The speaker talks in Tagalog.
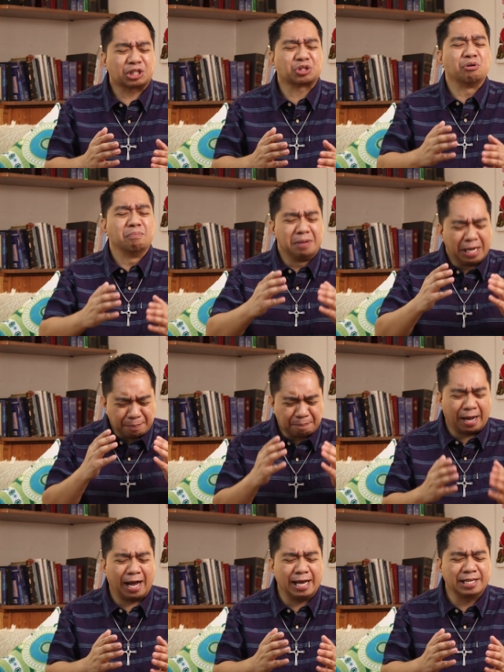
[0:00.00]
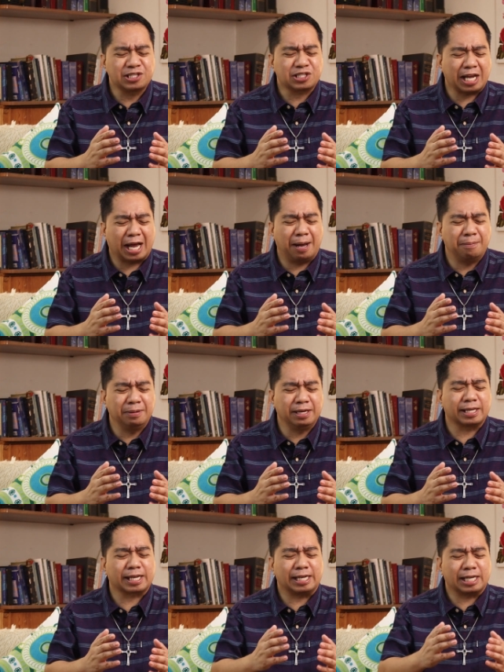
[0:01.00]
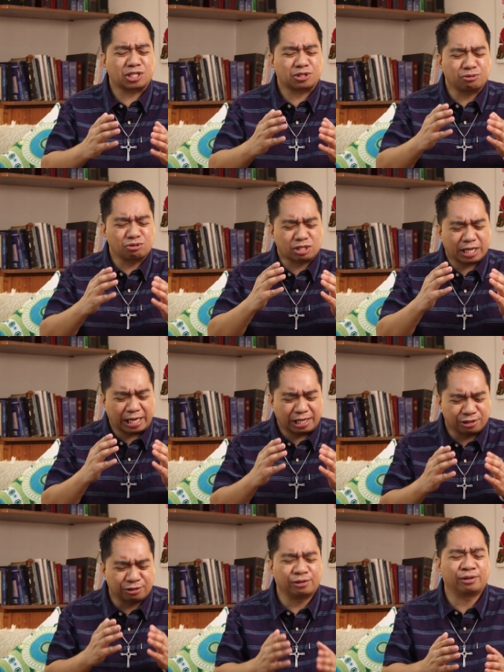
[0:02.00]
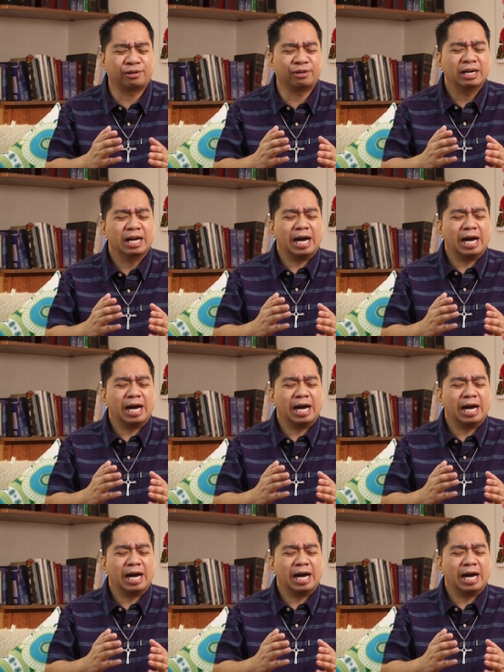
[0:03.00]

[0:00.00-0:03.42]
tumibay sa aming relasyon sa iyo,